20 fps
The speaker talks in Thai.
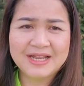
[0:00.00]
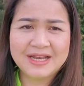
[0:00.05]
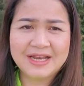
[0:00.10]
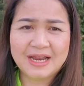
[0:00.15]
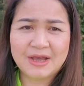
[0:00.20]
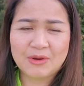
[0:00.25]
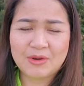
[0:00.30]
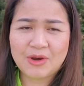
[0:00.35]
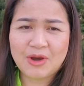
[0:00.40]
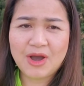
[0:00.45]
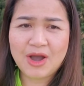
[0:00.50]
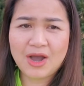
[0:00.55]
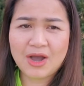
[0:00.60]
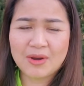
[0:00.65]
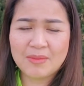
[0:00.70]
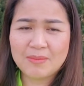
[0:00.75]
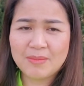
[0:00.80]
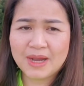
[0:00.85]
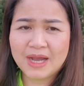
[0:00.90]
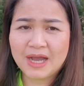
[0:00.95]
เราก็
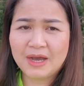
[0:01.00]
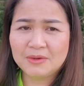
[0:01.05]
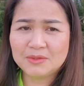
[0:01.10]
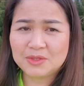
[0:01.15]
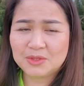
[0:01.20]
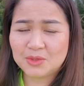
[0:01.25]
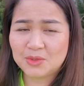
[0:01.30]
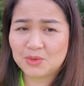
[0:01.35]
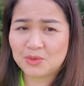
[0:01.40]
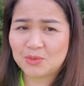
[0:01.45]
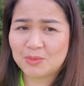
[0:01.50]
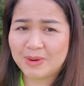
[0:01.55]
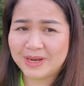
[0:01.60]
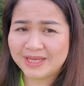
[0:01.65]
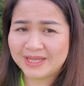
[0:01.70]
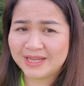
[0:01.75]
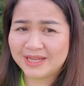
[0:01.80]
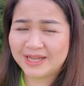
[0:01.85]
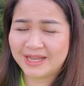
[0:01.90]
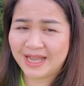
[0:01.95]
มาเข้าสู่บร
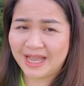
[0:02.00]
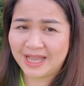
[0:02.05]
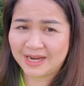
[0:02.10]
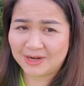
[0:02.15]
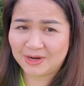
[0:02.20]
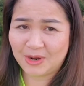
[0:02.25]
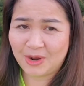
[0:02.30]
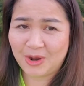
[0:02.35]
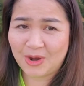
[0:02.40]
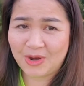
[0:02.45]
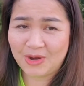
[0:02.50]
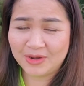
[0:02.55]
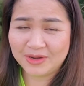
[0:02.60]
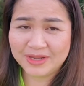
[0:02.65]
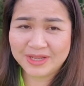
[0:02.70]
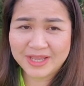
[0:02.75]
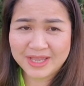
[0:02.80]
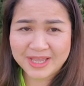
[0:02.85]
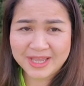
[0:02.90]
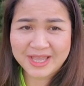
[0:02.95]
รยากาศของ
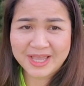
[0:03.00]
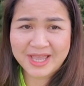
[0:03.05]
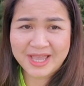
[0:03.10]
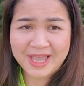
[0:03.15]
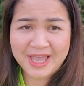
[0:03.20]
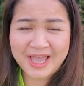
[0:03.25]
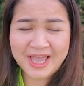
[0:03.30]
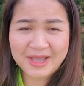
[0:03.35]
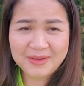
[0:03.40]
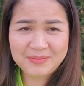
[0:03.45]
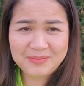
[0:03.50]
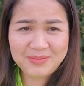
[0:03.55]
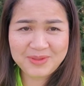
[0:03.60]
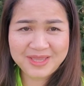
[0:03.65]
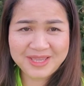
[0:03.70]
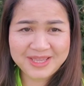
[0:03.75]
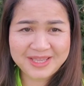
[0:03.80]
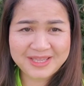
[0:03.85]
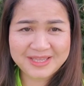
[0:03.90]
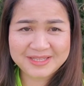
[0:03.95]

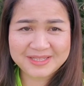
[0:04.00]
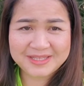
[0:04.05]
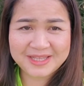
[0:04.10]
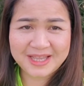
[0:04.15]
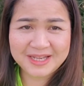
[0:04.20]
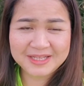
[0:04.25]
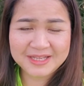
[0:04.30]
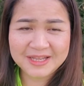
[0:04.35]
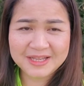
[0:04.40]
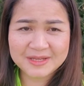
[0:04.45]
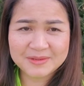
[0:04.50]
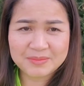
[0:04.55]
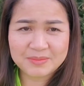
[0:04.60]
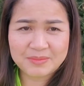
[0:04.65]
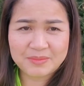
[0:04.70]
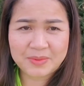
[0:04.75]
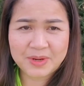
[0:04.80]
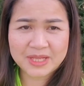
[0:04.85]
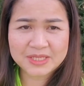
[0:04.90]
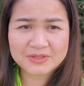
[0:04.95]
Happy Saint
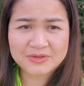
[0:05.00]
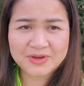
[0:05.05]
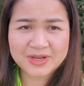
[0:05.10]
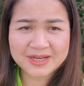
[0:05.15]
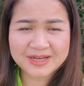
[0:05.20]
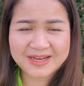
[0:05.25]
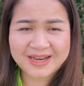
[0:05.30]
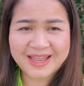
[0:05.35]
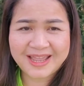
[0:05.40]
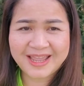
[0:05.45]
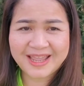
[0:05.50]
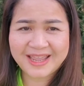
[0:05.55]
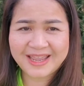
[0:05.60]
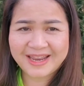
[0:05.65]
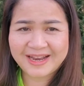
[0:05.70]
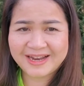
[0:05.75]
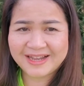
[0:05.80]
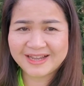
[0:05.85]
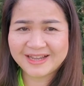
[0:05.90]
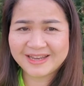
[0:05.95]
Patrick Day
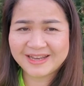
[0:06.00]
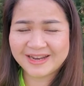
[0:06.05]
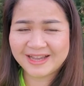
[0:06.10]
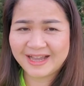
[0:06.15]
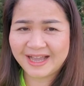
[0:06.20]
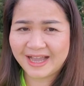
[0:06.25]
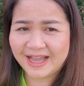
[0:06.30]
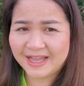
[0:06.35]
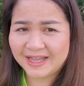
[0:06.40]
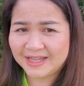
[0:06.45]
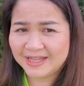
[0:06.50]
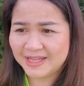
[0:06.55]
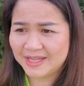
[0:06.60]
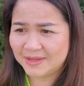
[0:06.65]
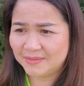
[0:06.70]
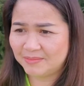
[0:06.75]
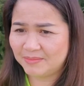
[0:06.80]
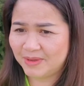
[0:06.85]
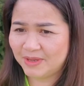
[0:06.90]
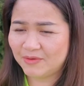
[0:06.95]
เลยนะคะ
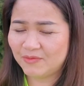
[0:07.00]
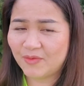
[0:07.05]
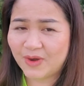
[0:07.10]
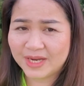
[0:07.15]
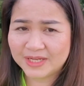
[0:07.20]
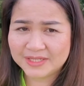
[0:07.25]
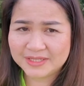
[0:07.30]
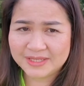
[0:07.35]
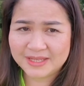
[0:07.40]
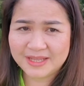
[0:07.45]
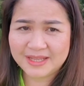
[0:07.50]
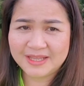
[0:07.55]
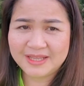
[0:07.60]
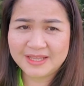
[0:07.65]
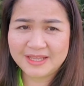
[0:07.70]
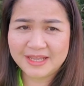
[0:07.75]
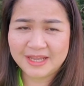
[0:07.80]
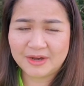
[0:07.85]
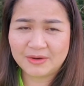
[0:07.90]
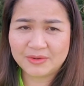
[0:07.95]
เป็นวันสี
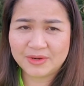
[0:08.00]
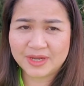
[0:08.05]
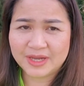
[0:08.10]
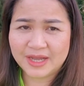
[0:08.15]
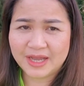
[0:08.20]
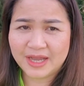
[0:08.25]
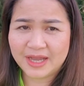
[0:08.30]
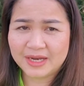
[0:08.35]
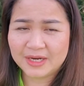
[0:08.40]
เขียวนะคะ